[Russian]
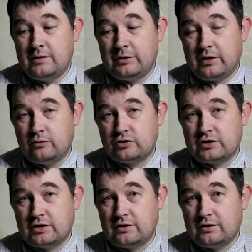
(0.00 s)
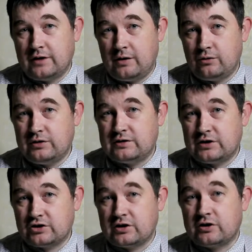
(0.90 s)
потому что я его
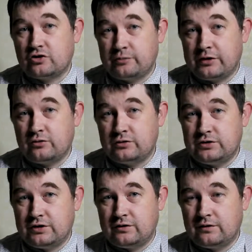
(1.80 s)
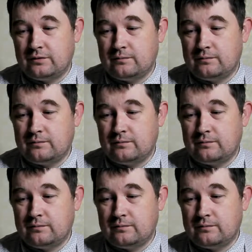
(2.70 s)
недостаточно хорошо продегустировал.